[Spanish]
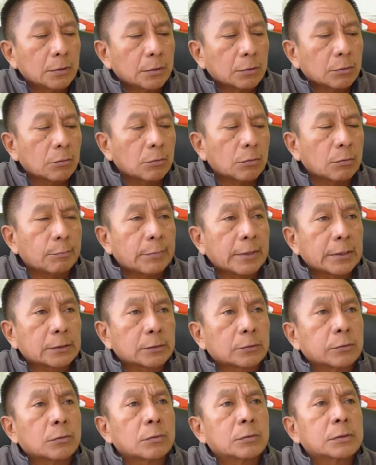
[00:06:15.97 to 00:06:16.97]
como
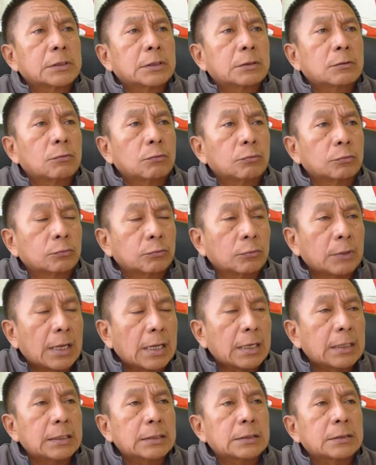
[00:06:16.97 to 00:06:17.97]
patrones
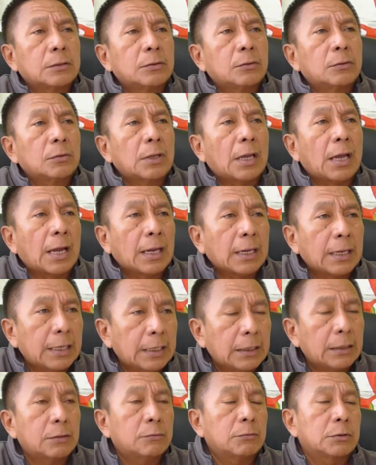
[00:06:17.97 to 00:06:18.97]
culturales
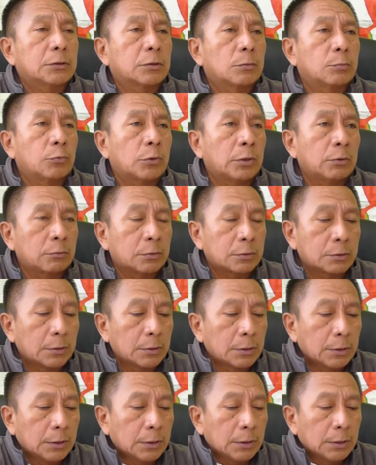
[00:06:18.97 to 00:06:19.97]
ajenos a nuestros pueblos.
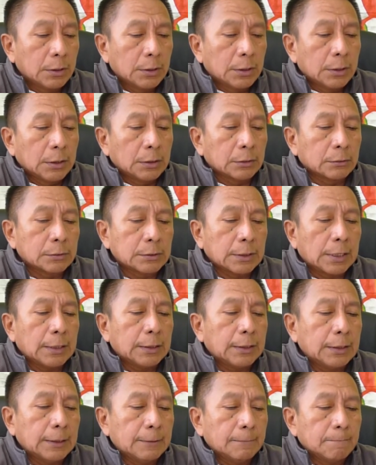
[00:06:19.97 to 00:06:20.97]
Entonces
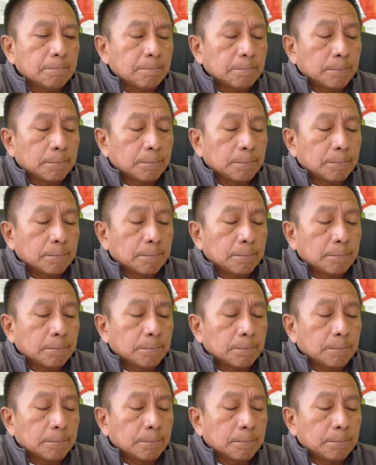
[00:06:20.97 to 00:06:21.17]
ahí,